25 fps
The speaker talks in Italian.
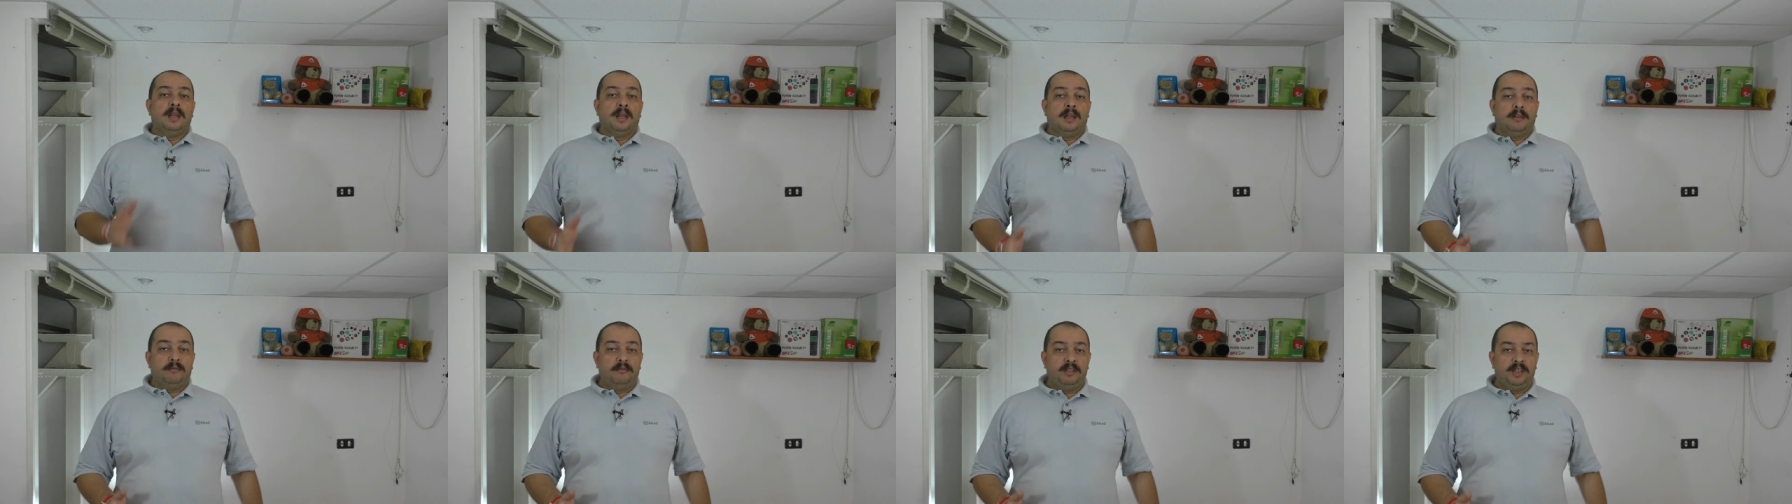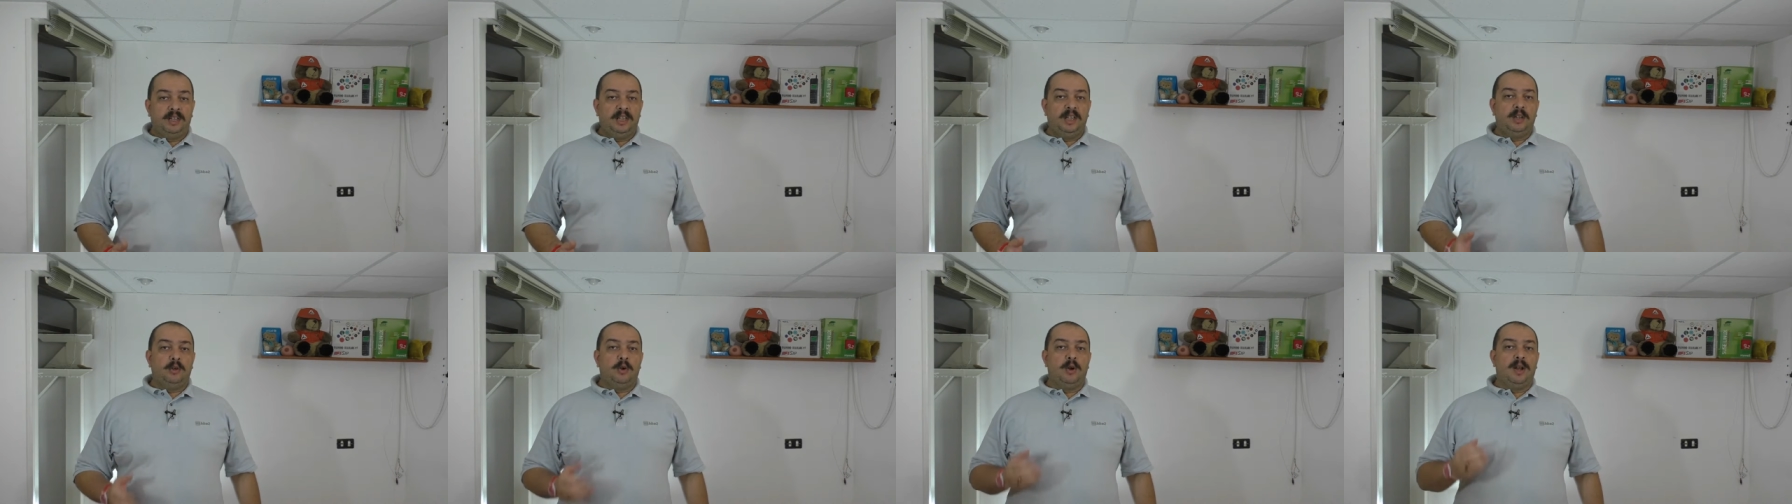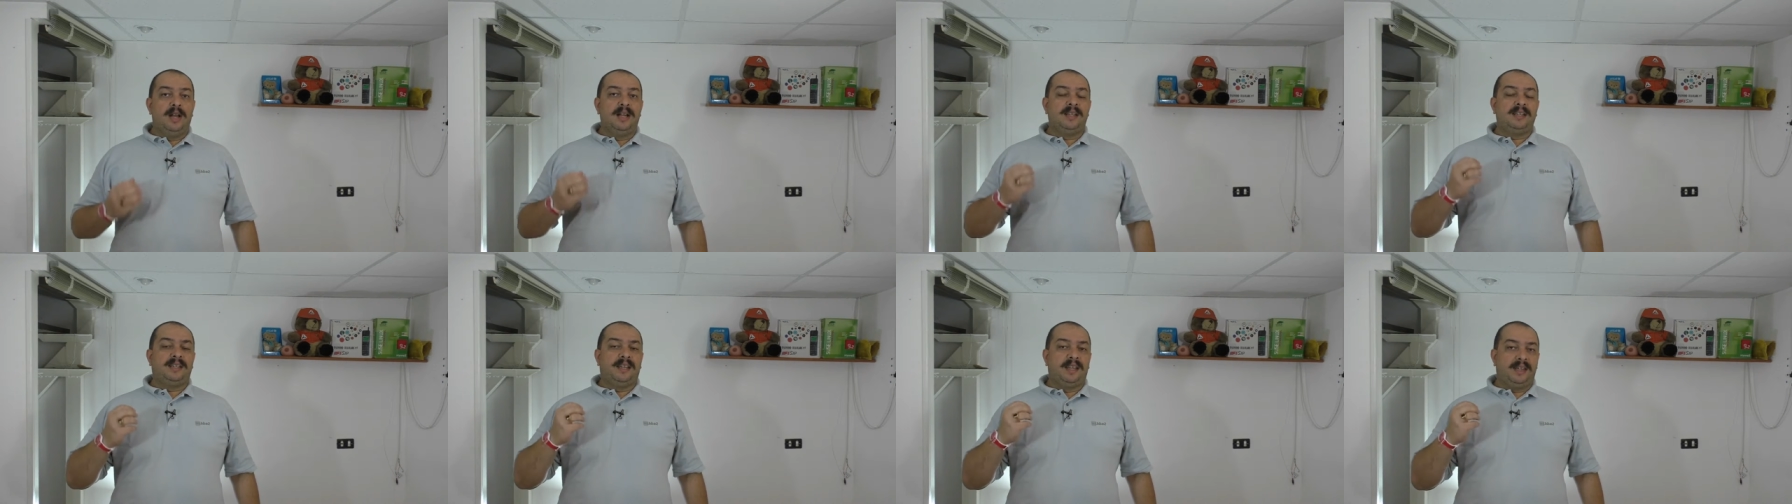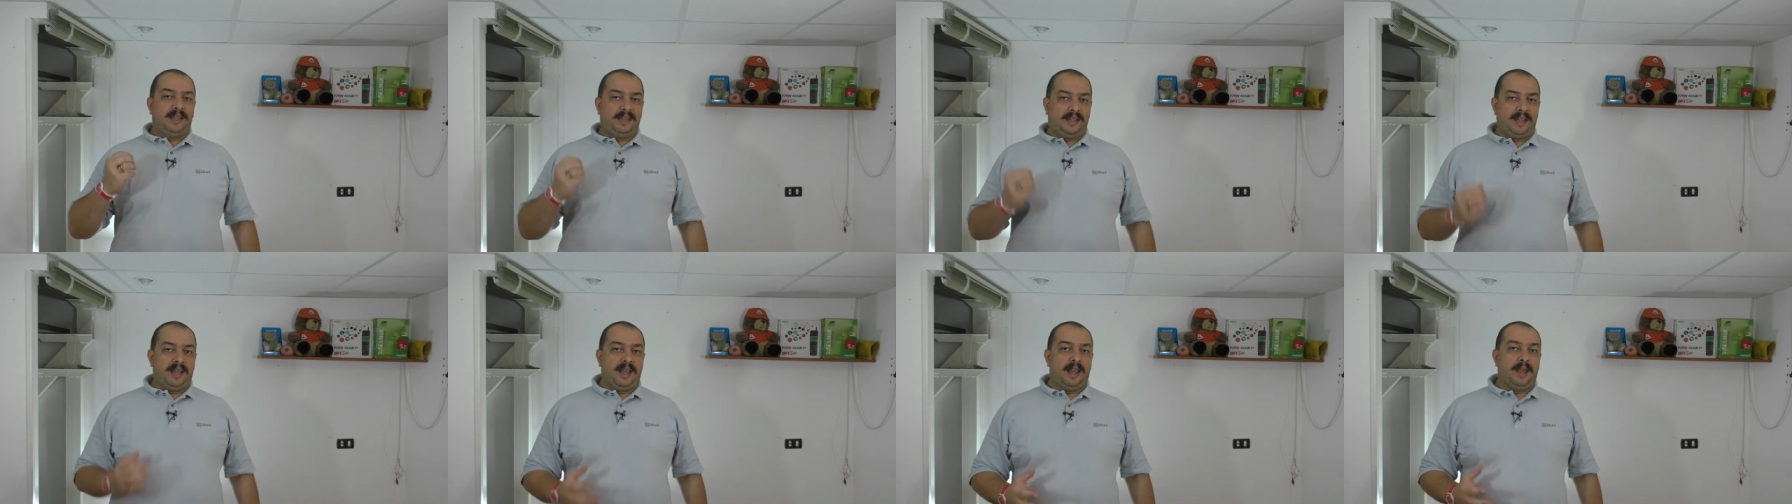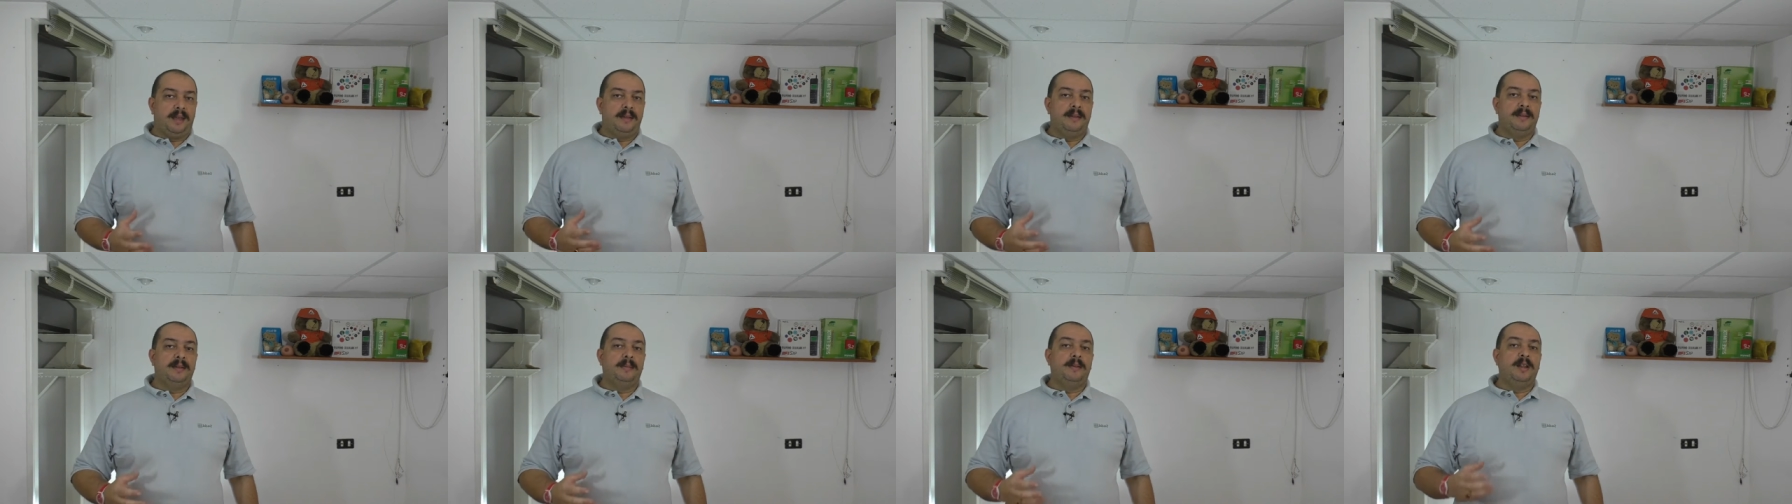vi dico anche
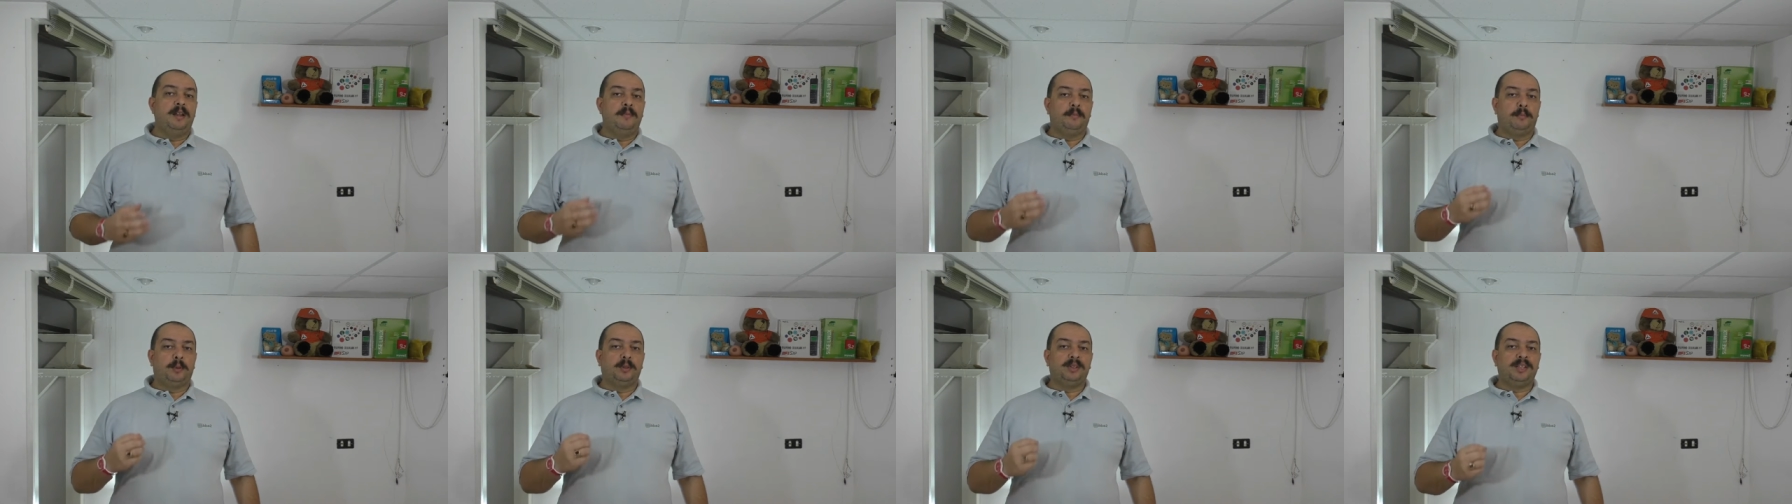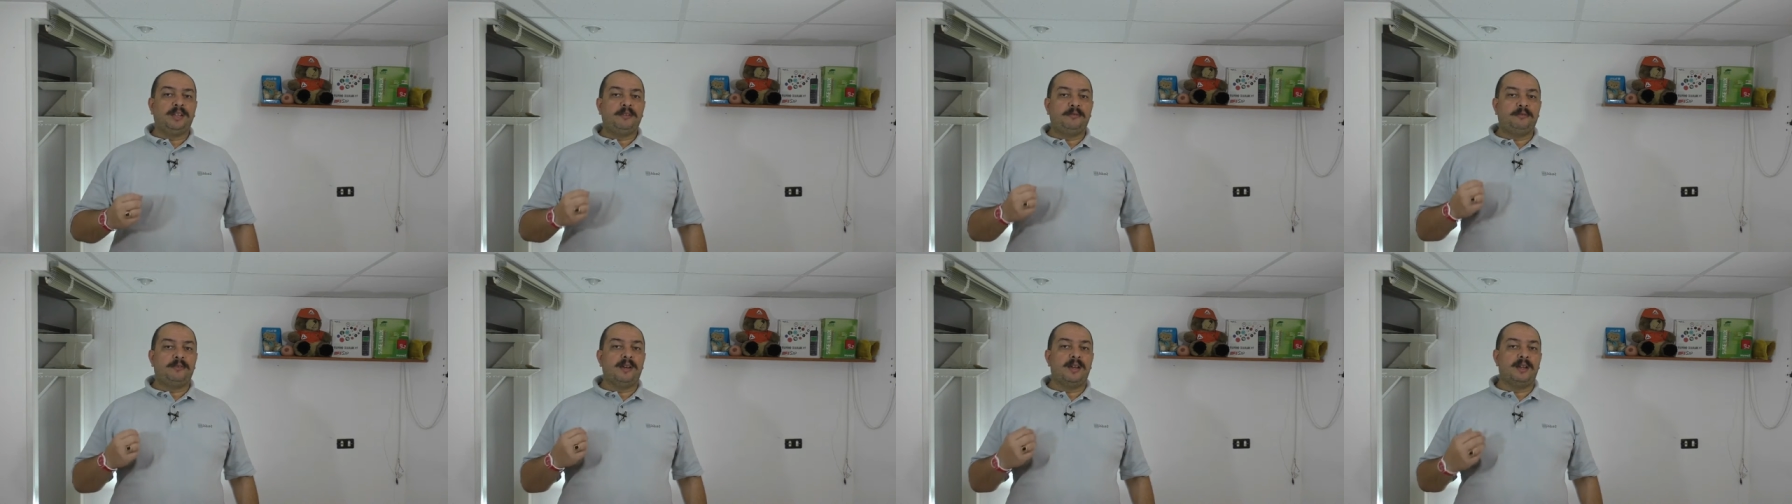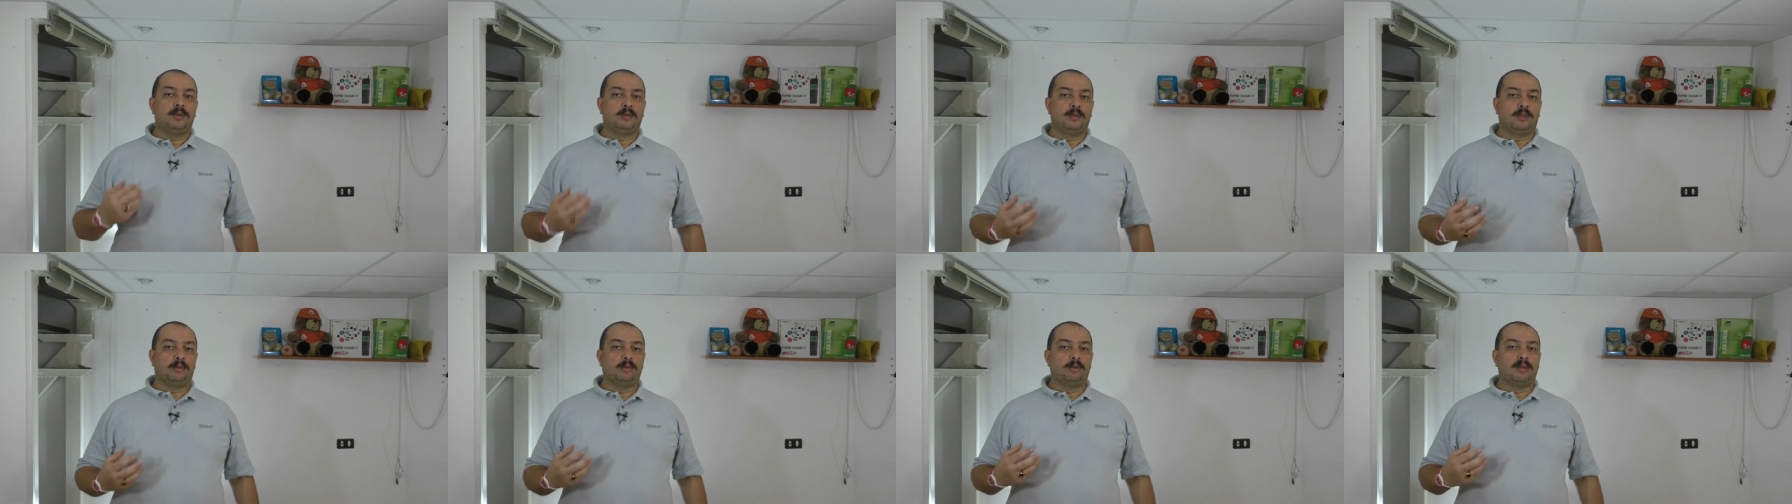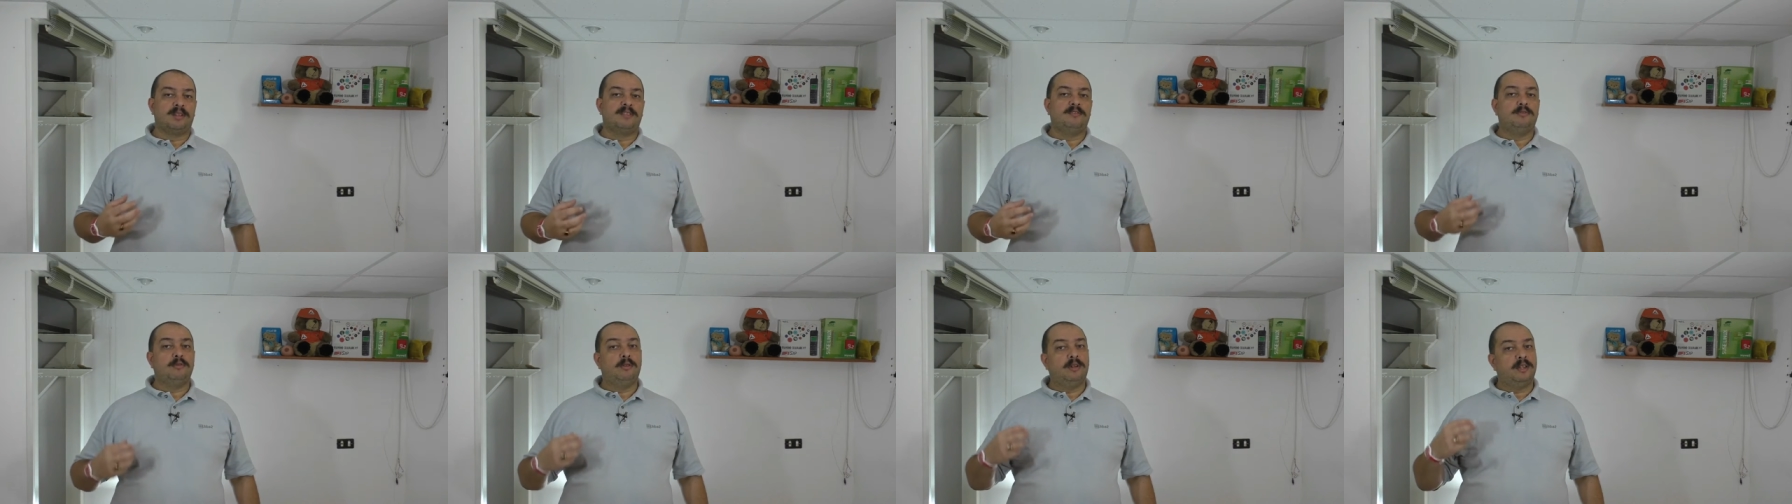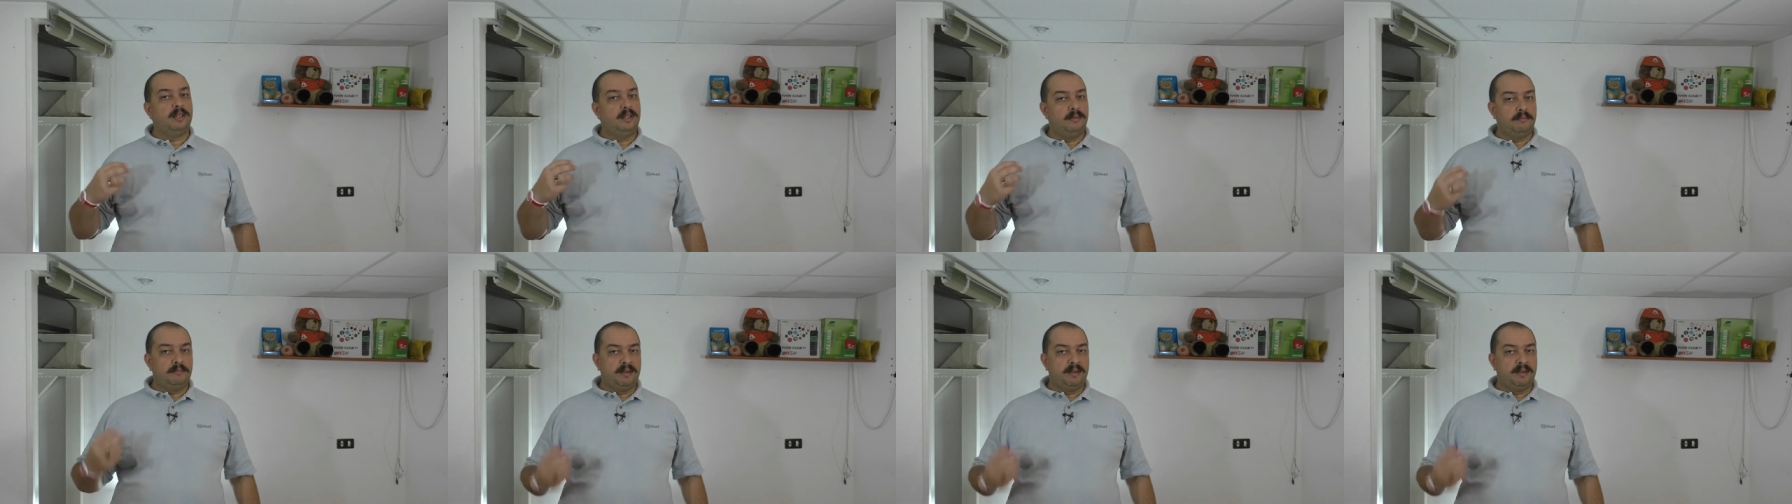che per poter fare una donazione di